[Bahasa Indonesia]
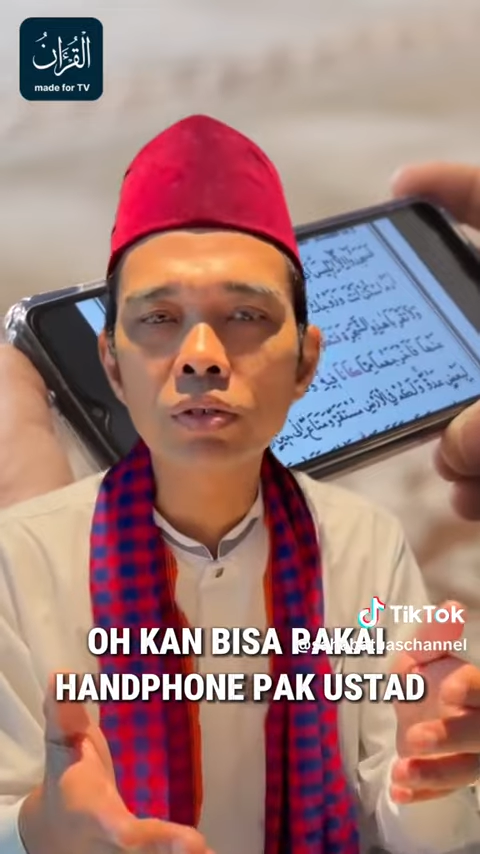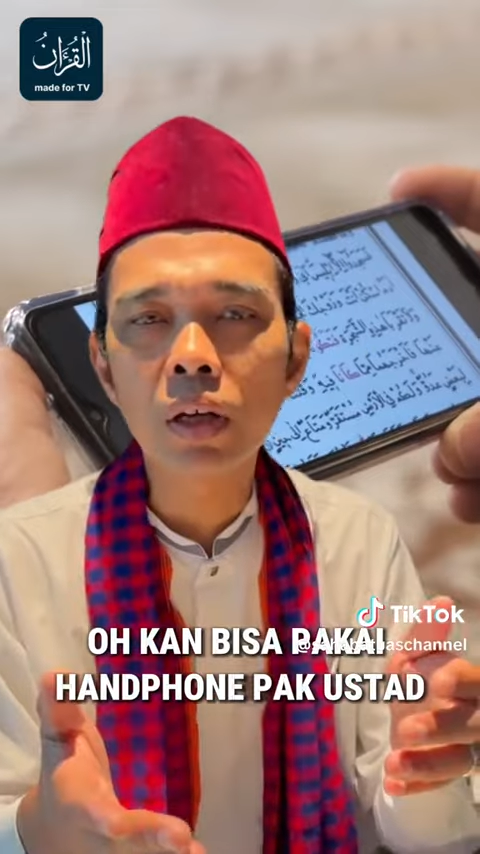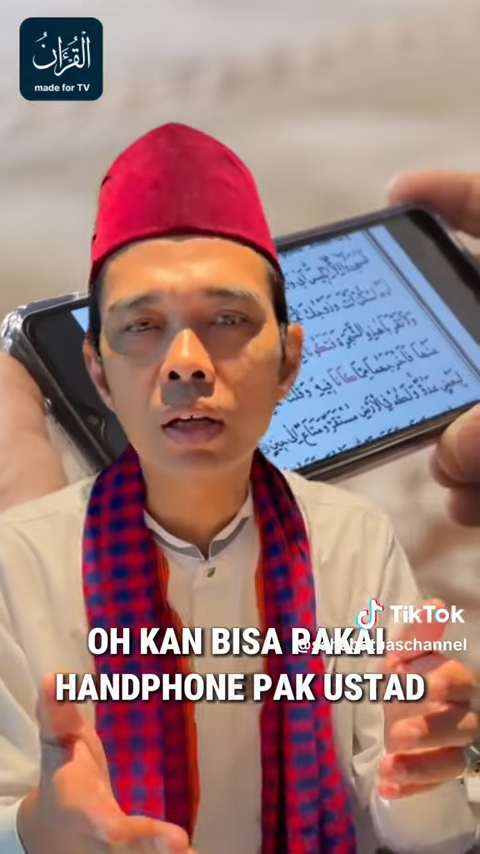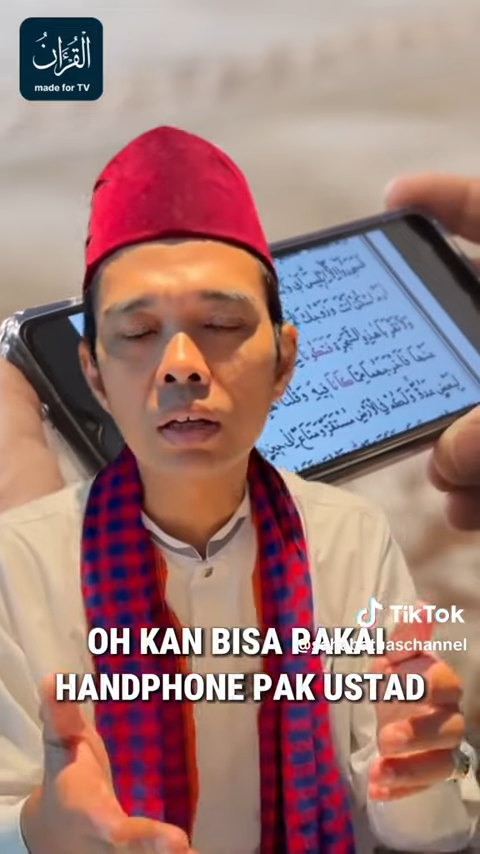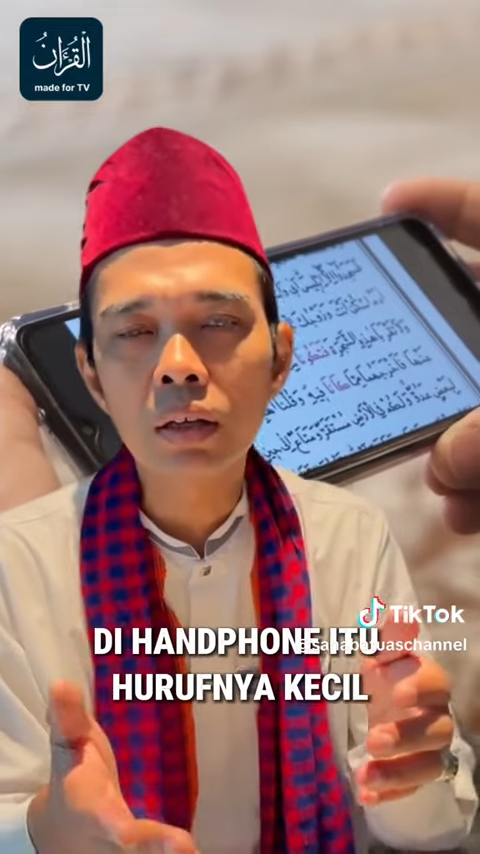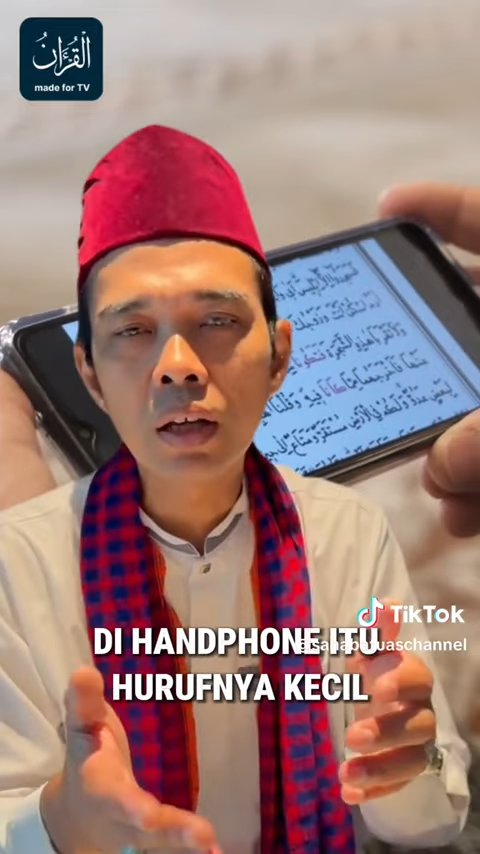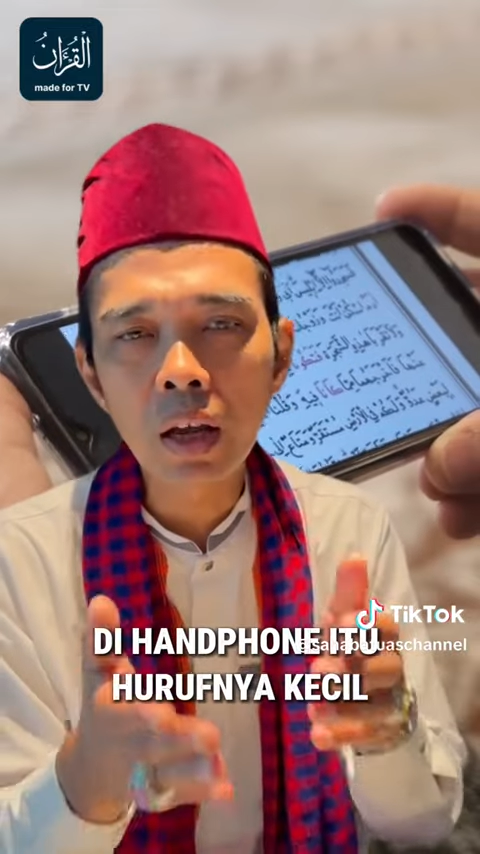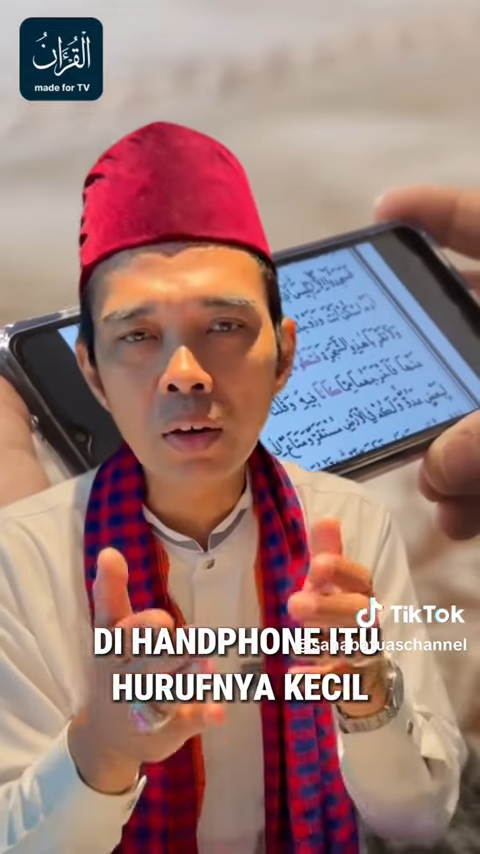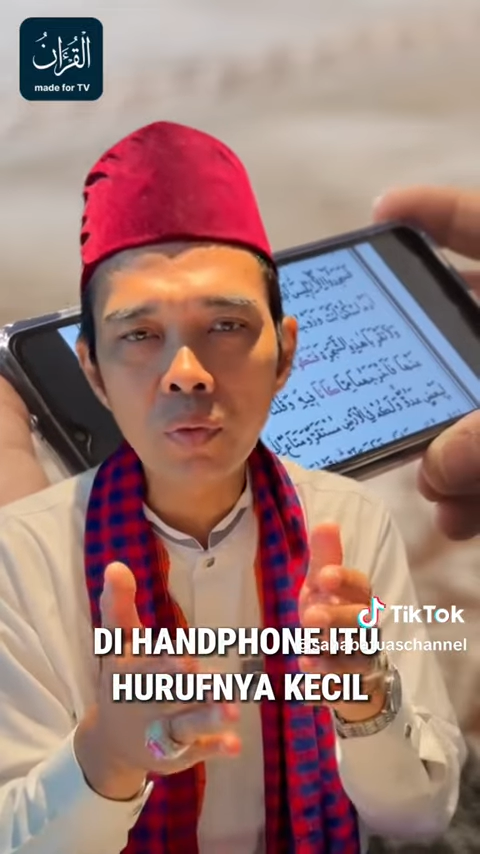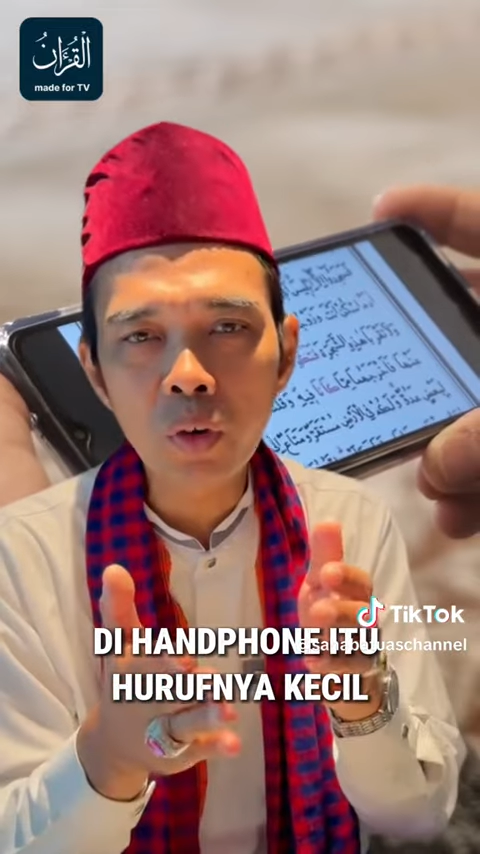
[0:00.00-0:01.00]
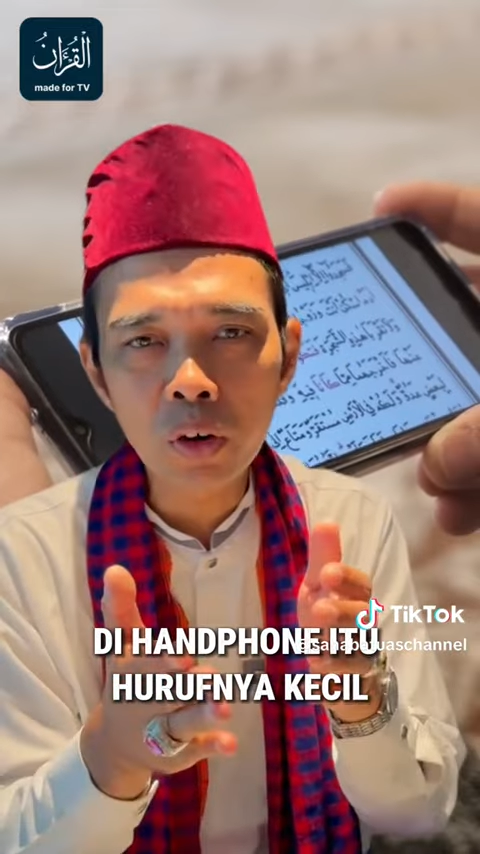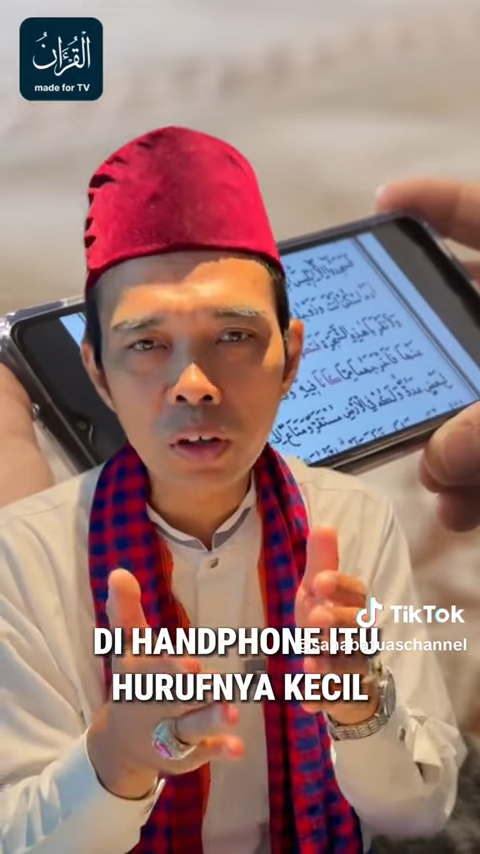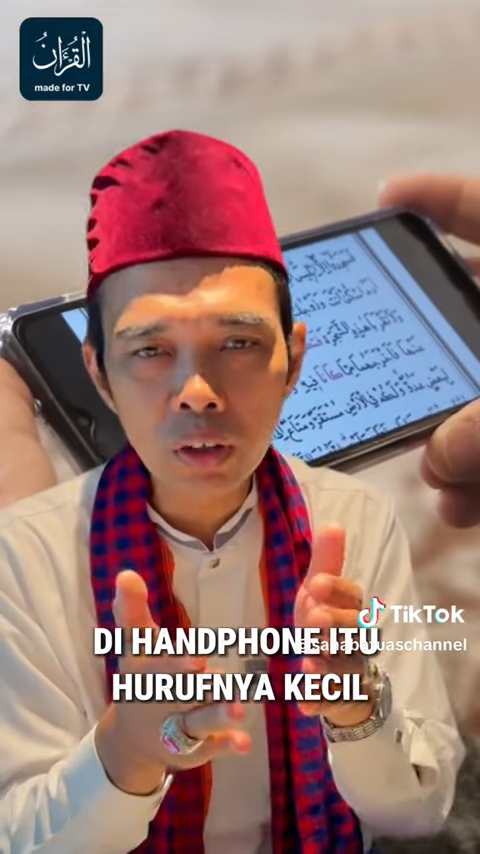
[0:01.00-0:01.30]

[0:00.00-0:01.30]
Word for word: Ustadz Di handphone